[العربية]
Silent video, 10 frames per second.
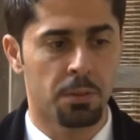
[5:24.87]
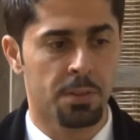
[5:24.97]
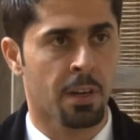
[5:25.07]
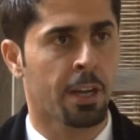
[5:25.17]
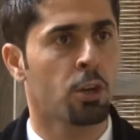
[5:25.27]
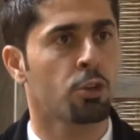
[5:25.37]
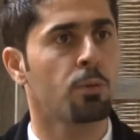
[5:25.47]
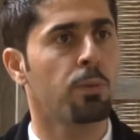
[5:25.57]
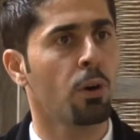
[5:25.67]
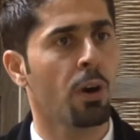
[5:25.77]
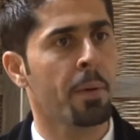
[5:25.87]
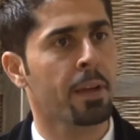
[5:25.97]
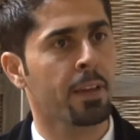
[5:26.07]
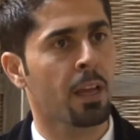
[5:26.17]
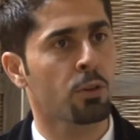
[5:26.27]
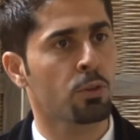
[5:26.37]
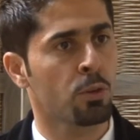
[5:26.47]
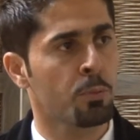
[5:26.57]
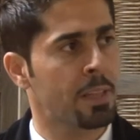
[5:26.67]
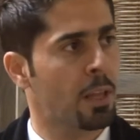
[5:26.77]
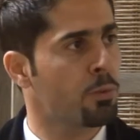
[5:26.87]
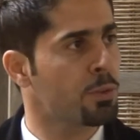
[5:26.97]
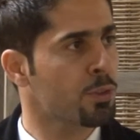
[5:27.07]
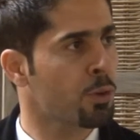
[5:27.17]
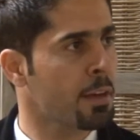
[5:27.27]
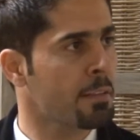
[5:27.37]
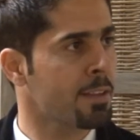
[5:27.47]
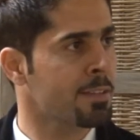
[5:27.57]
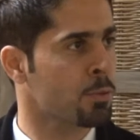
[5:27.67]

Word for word: اسرائيل لكبعو امريكا لك لو متلاقوا في سقونيدا